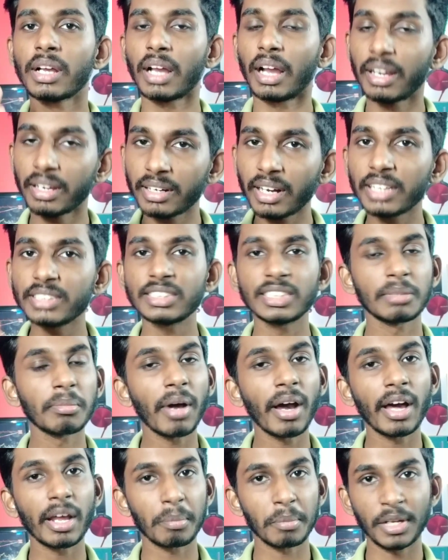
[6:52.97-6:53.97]
கங்க்ராட்
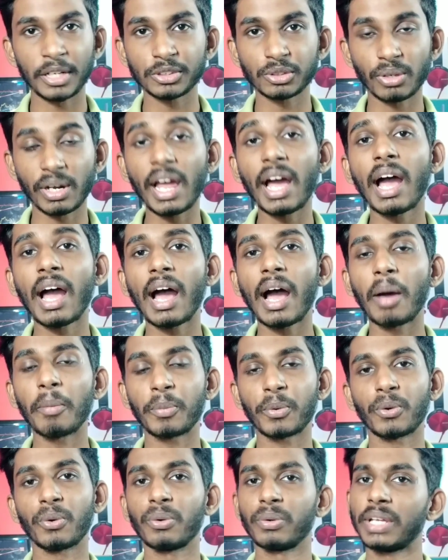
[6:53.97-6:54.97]
ஷிபா ஆர்மின்னு சொன்னால்
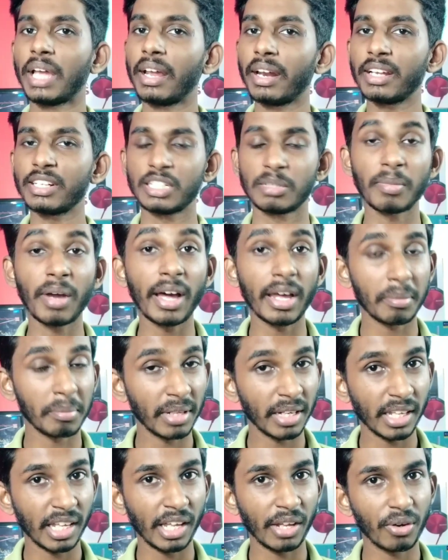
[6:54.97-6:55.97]
அப்புறம் யாராவது ஷிபா
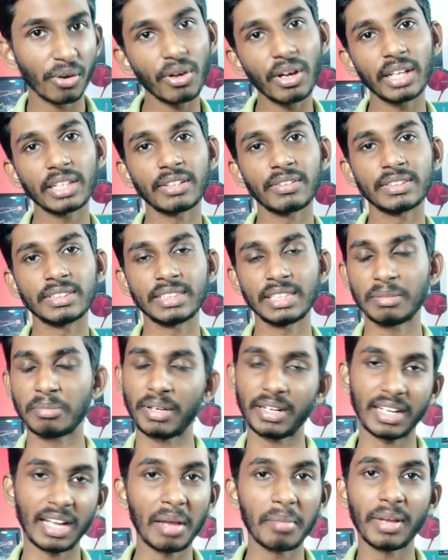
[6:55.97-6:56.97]
ஆர்மி இருக்கீங்களோ அதை வந்து
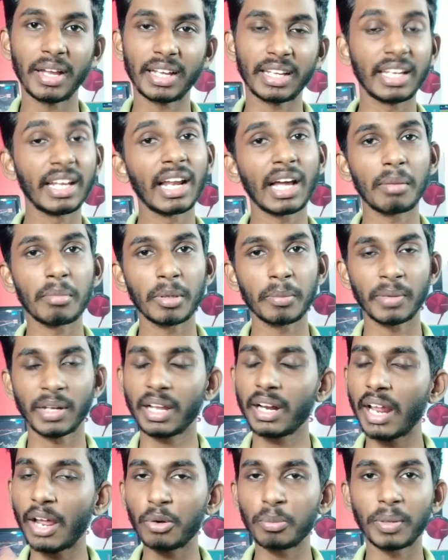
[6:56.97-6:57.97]
மறக்காமல் கீழே கமெண்ட்
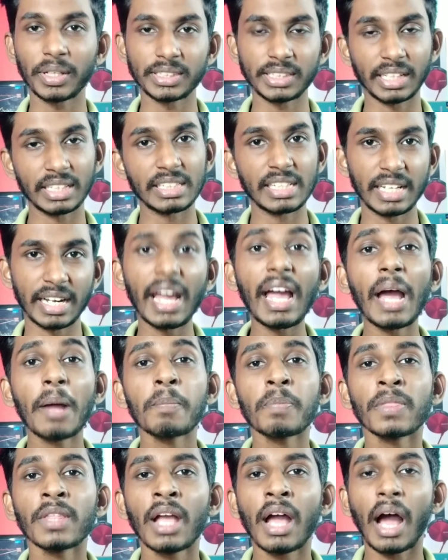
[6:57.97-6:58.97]
பண்ணுங்க நானும் பார்த்து தெரிஞ்சுக்கிறேன்
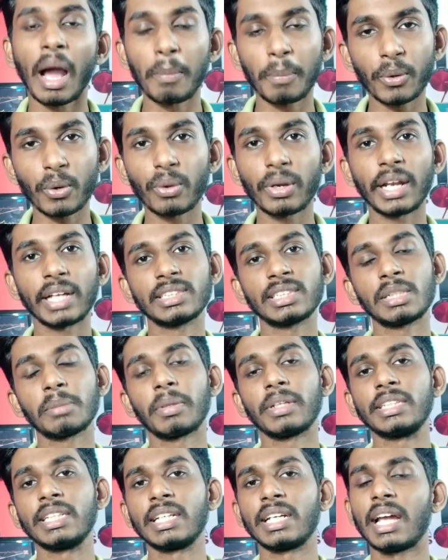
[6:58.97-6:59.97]
அப்புறம்
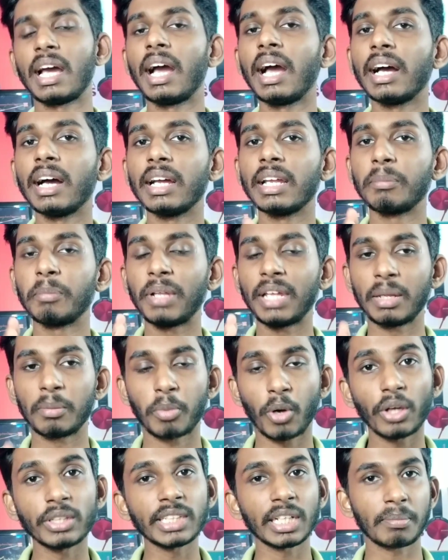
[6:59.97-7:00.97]
நெக்ஸ்ட்டு பார்த்தீங்கன்னா இப்படி
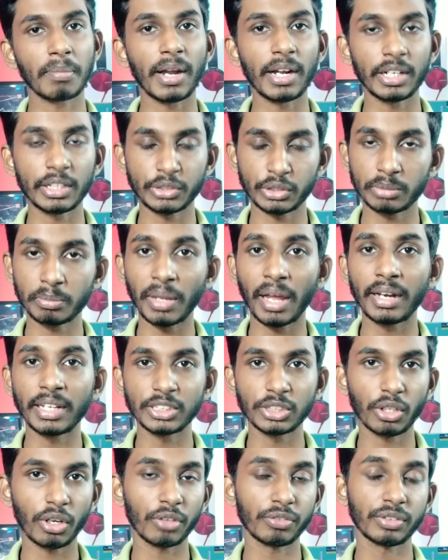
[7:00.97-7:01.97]
ப்ராஜெக்ட் மேனேஜர்
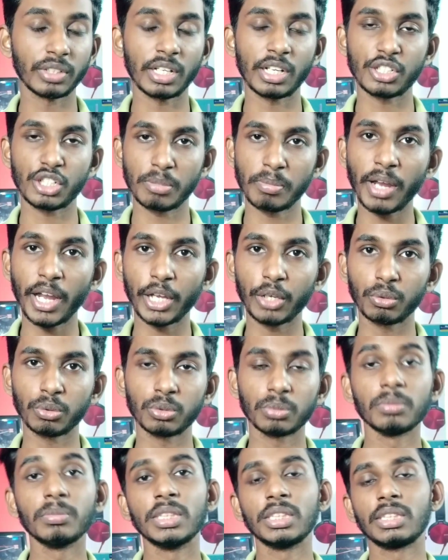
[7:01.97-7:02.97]
மேனேஜர் ஆஃப் ஷிபா
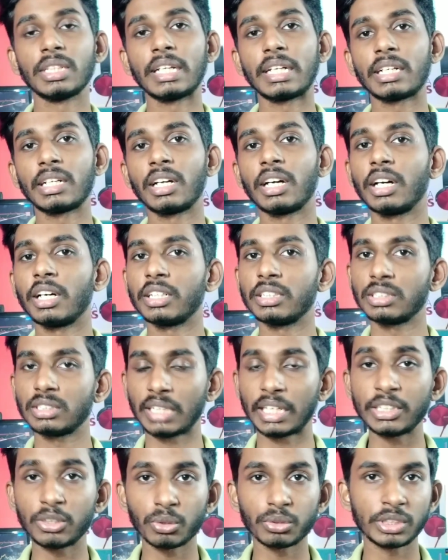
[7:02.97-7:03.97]
இனு மிஸ்டர்
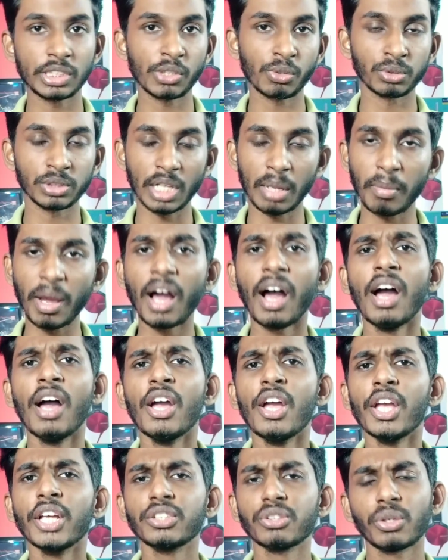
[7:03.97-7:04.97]
சைதோசி குசாமா
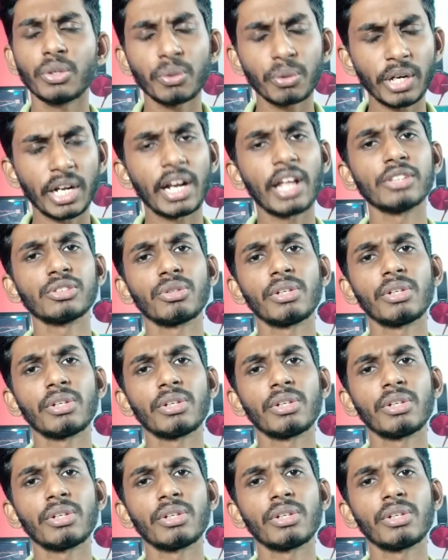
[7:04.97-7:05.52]
ஸோ இவர் என்ன